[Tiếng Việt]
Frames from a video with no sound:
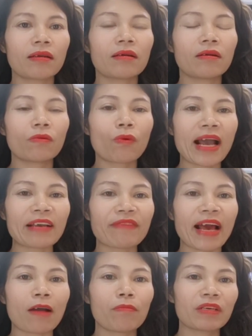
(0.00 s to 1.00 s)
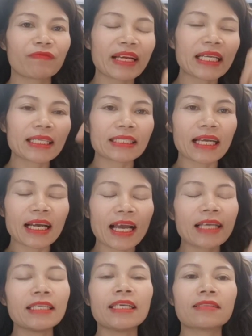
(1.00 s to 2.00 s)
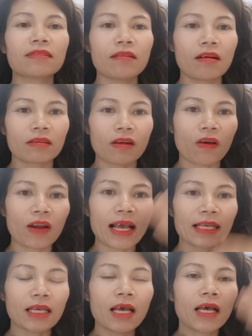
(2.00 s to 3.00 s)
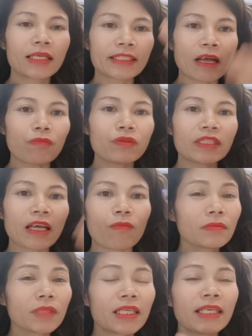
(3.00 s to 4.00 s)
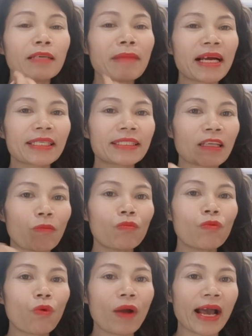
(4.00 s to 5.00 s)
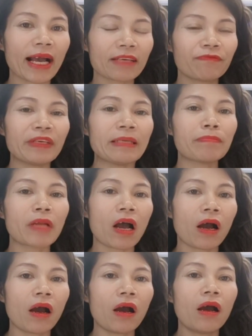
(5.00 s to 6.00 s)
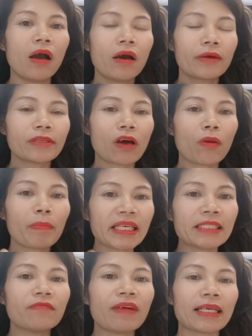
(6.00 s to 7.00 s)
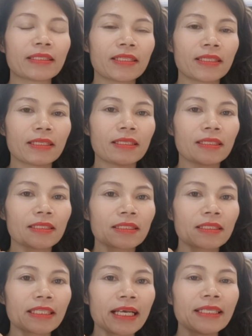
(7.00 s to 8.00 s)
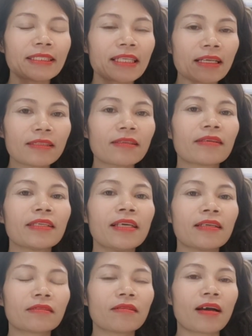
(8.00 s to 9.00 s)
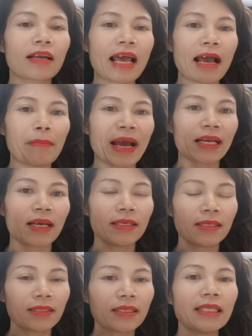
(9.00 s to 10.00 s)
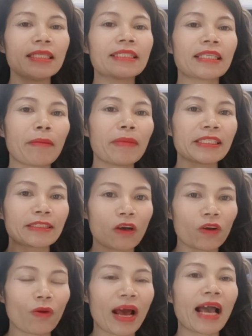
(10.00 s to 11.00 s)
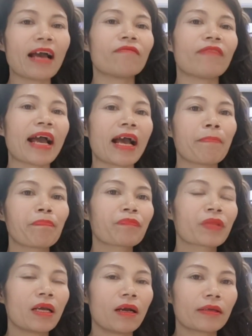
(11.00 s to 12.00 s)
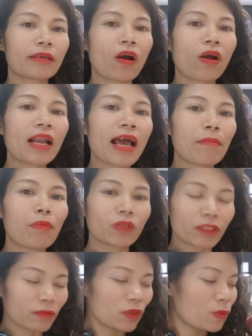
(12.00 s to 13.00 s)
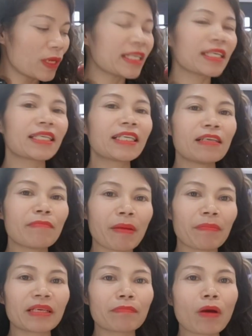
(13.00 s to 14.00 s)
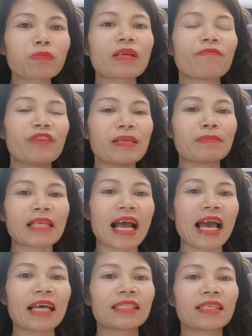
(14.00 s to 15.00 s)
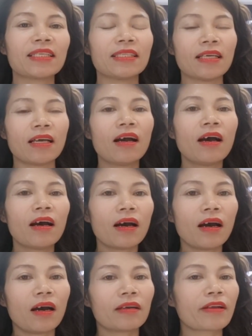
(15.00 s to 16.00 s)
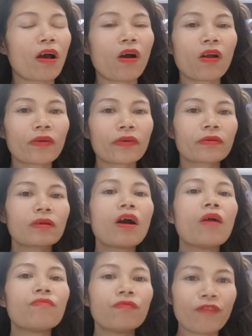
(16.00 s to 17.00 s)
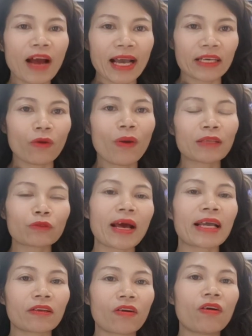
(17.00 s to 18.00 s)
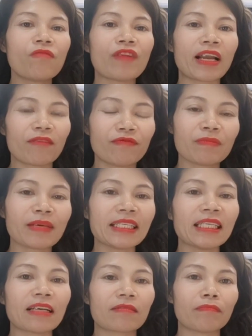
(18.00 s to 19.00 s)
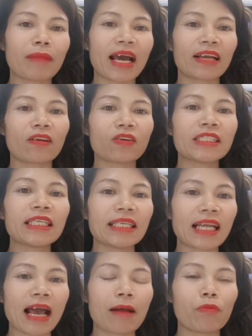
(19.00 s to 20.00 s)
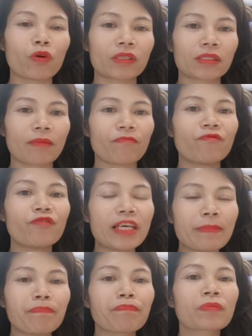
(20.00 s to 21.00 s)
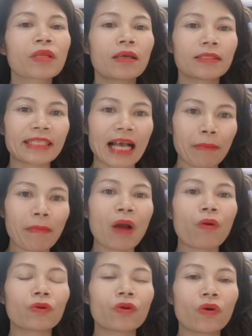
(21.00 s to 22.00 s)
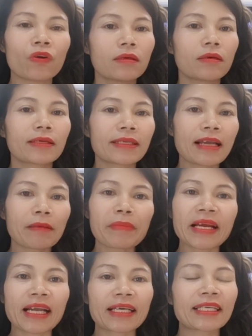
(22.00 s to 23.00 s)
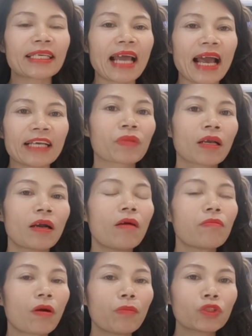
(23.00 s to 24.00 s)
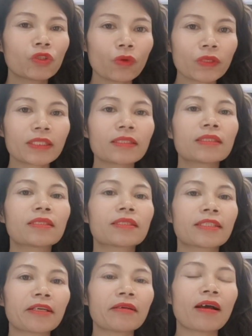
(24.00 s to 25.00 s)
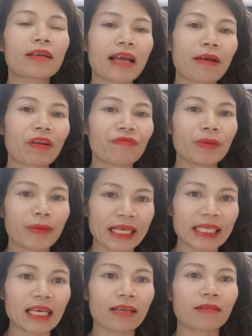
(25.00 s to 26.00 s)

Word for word: ngoài vào mình phát hiện ra ngay hiện tượng đó là sóng sóng khi mà cái sóng quả cái phim đó nó bị như vậy thì sẽ dẫn tới hiện tượng là bạn ấy đi sẽ bị thoái lóa và uh, đó là một trong những quyết định khi mà mình bóc tấm phim ra thì uh, đó không phải hoàn toàn nó không phải là phim cái nhiệt mà nó chỉ là một tấm phim trắng màu thôi đặc biệt là kính lái không có một chút chất lượng nào là phim cách nhiệt